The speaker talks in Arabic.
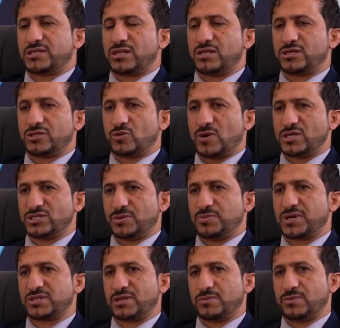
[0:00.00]
التحديات التي تواجه
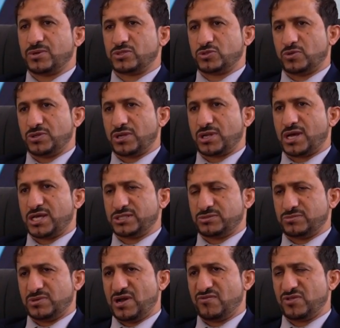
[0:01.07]
مكتب شؤون
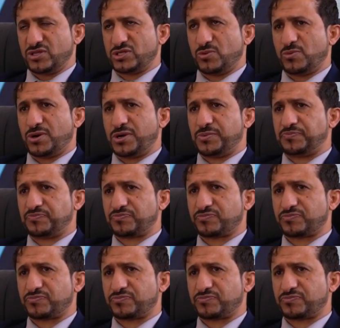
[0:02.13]
الغاز محافظة شبوة